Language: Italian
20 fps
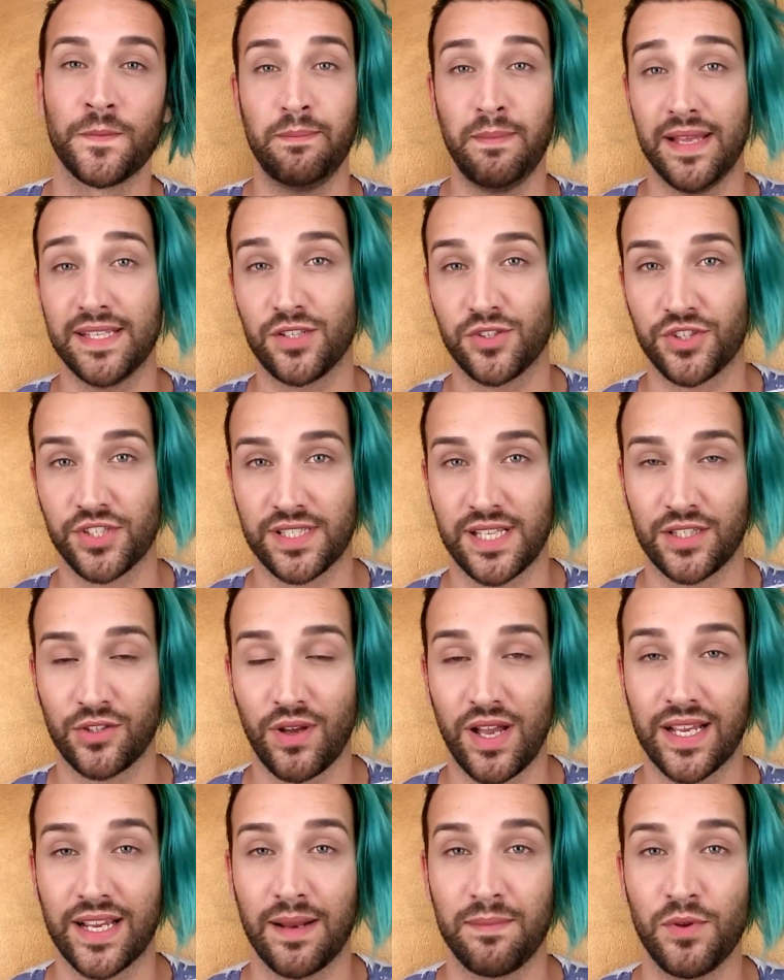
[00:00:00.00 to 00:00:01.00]
In mezzo c'è
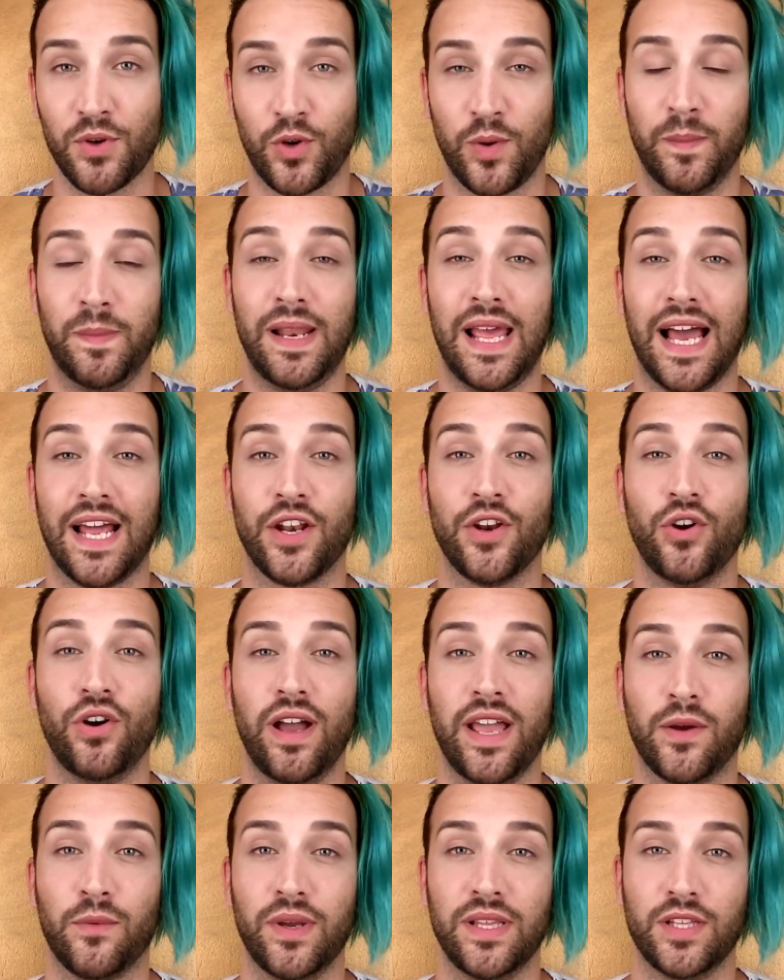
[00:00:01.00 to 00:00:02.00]
stato anche il mio
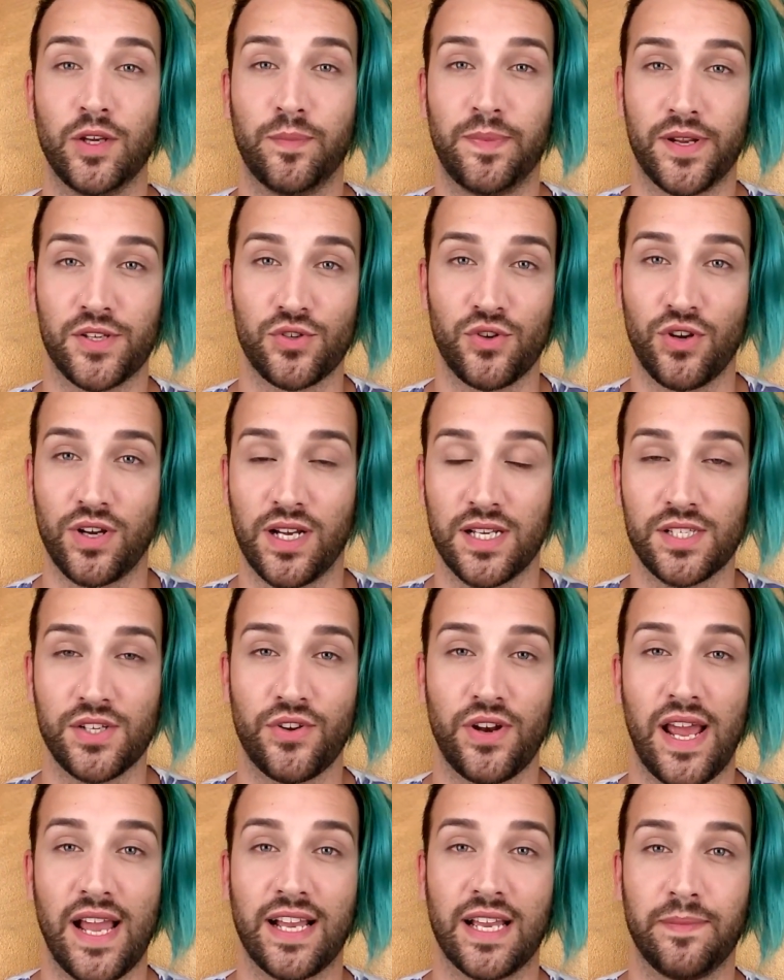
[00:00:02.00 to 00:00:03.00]
compleanno e quindi ho preso
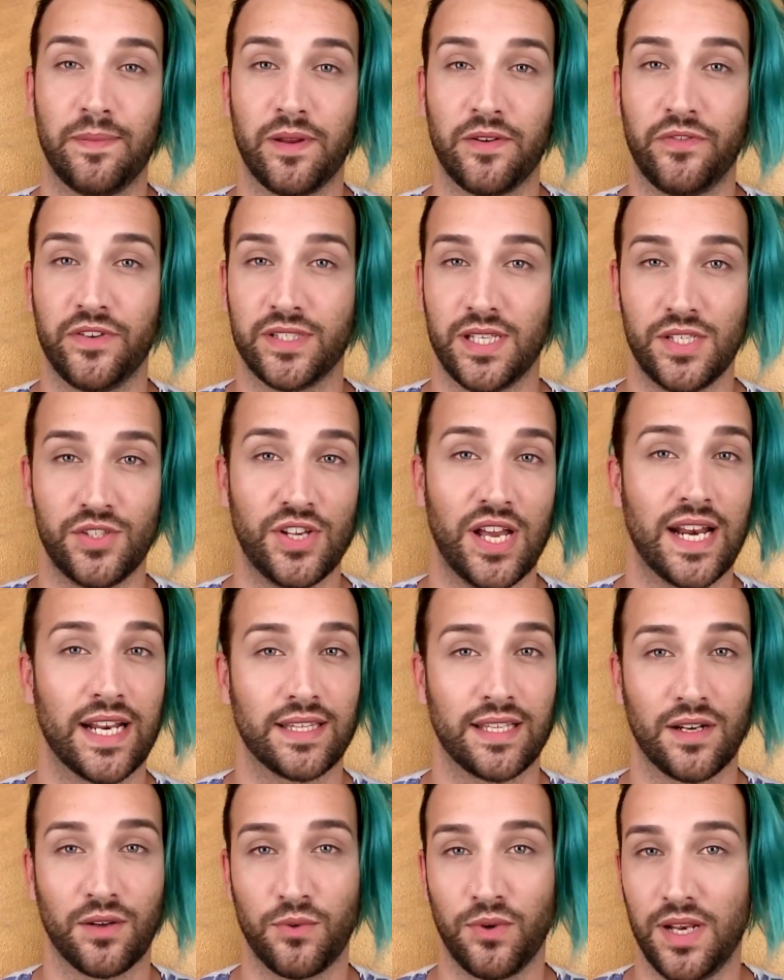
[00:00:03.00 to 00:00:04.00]
l'occasione anche per
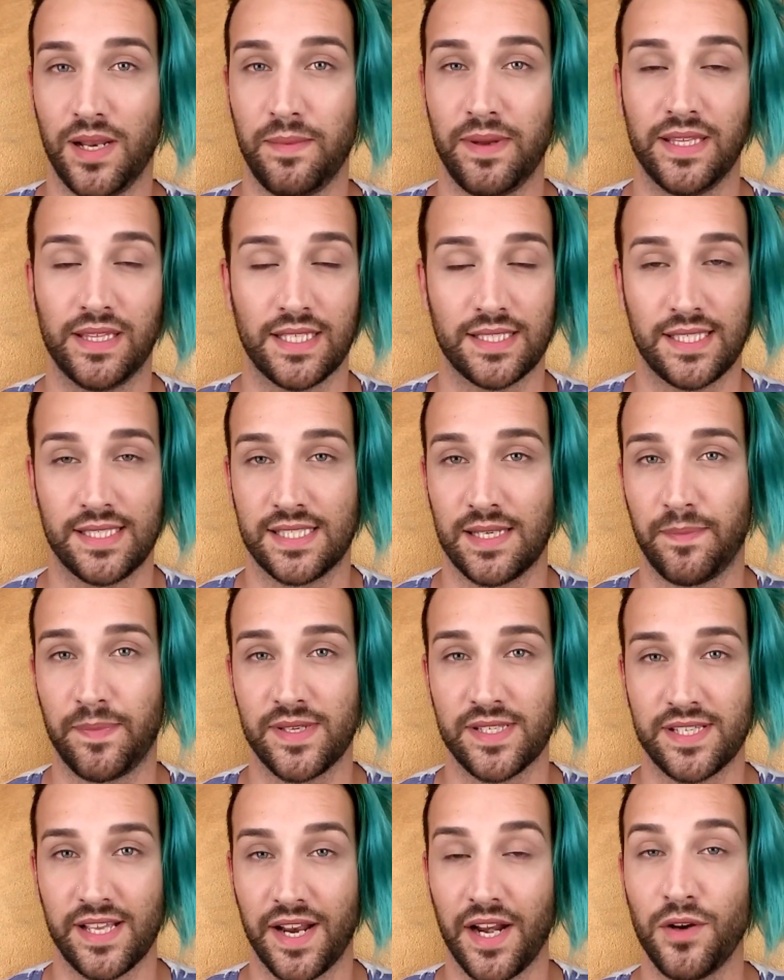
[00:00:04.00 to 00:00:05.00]
festeggiare tranquillamente senza
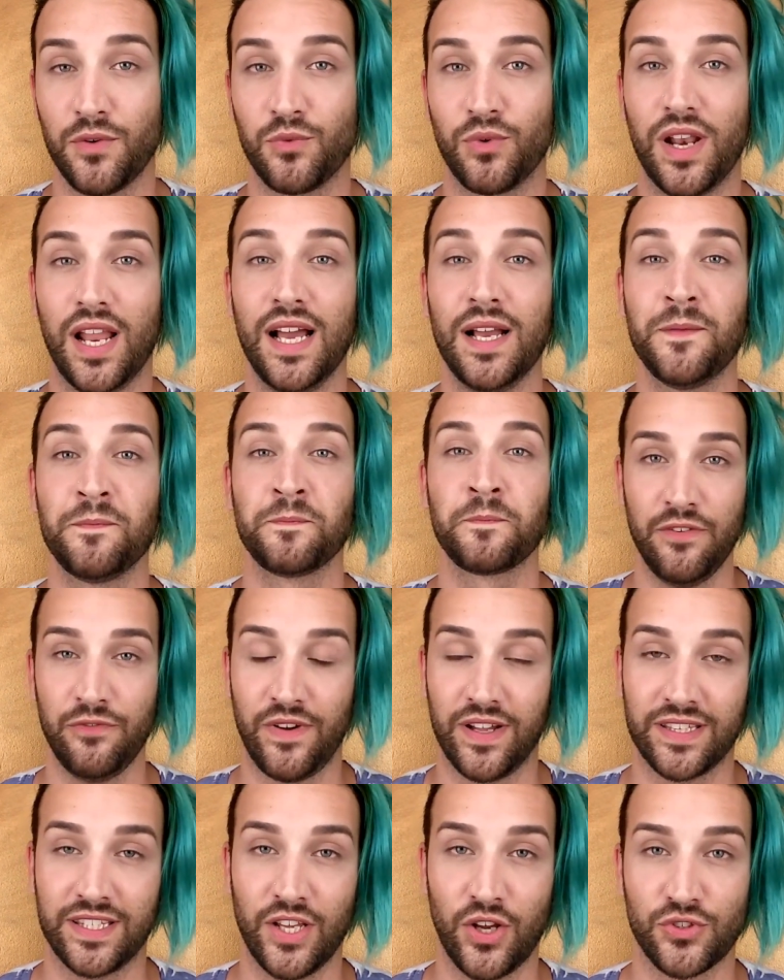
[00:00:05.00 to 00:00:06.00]
pensare a nulla e
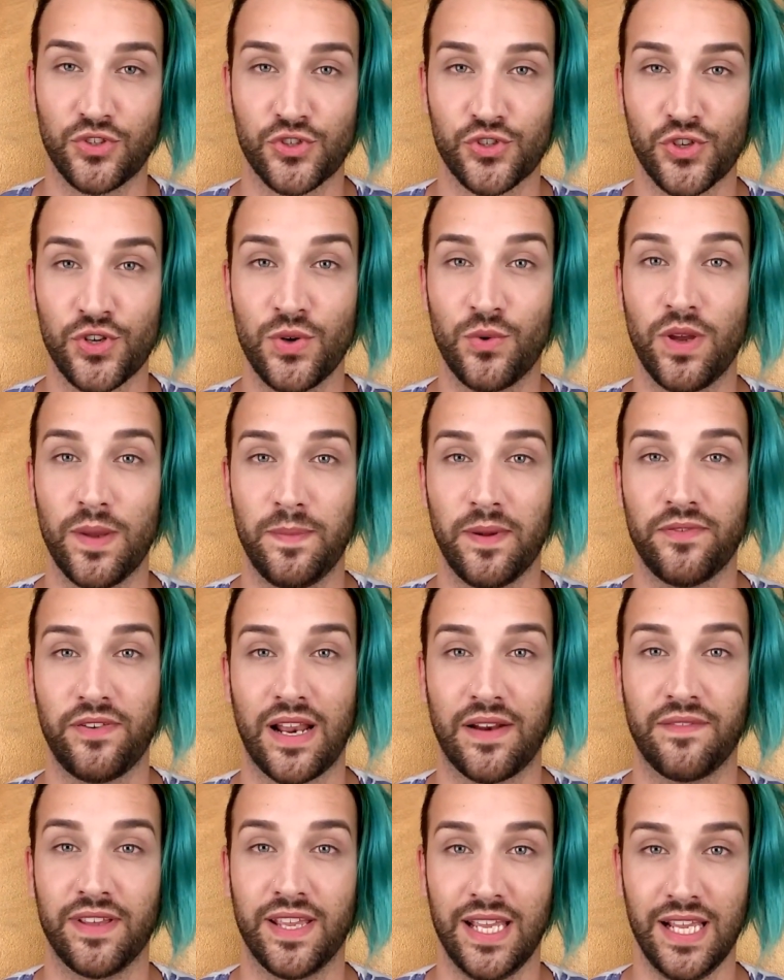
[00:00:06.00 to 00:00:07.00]
infatti oggi sono qui per
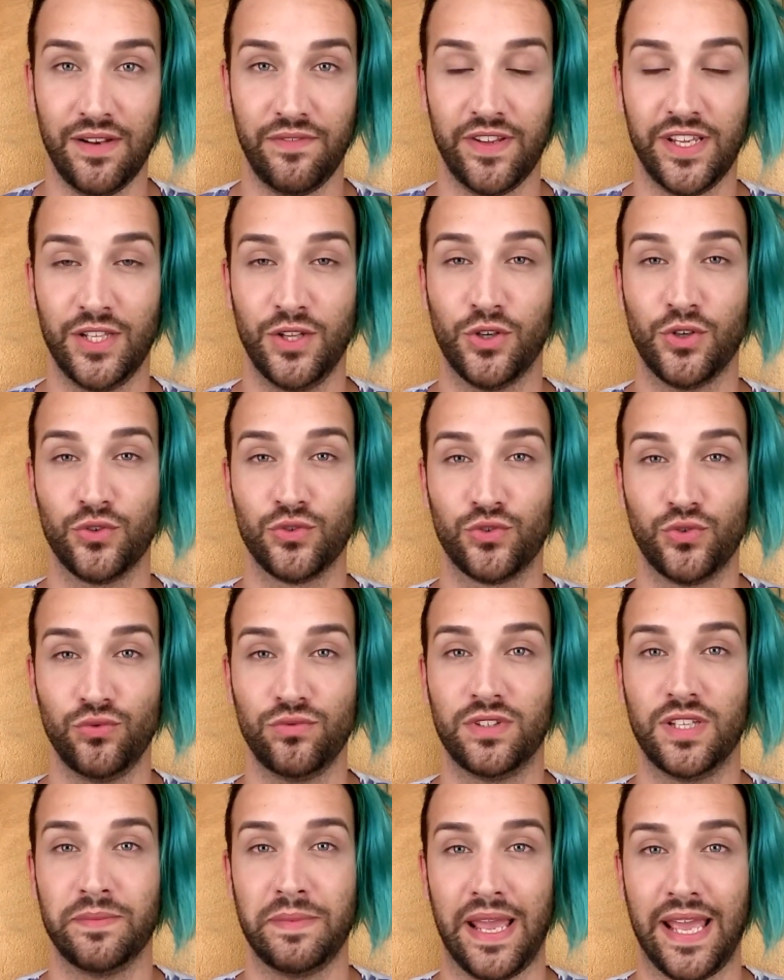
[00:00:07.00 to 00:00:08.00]
farvi il video con
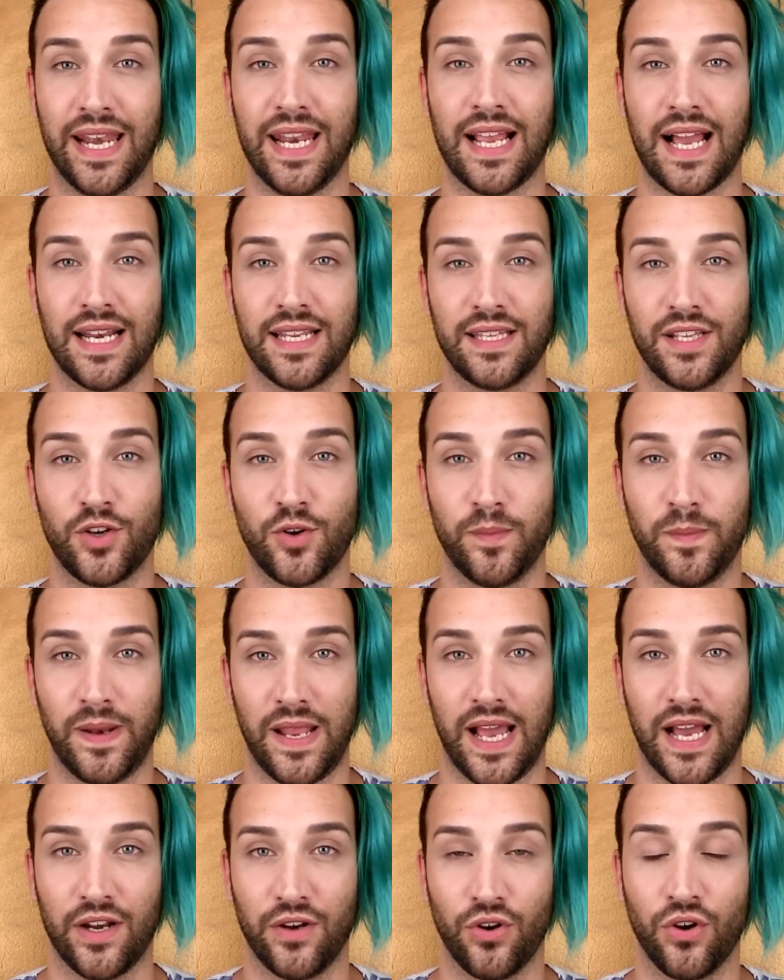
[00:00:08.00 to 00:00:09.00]
tutti i miei regali di
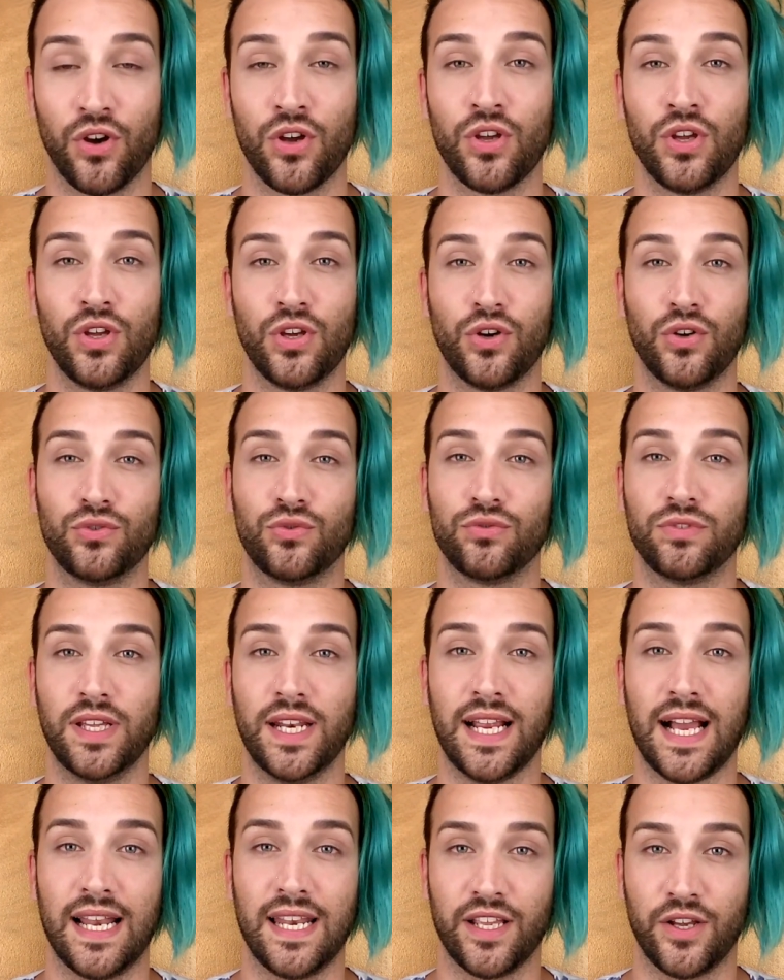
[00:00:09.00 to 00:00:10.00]
compleanno con tutti
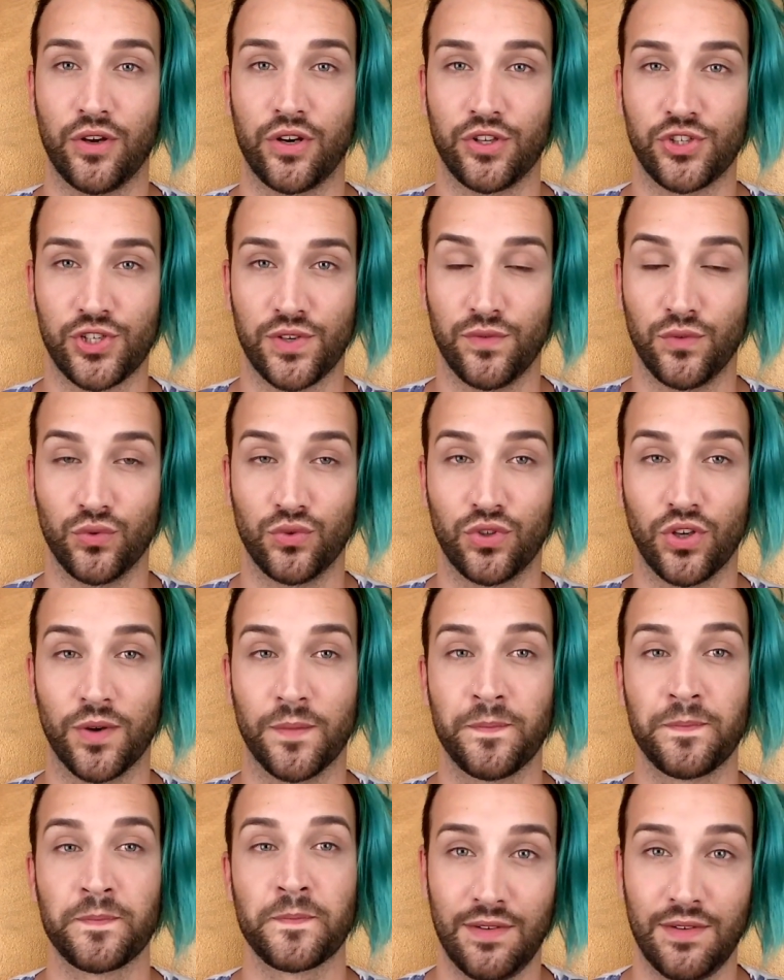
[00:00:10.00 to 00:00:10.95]
i regali che ho ricevuto.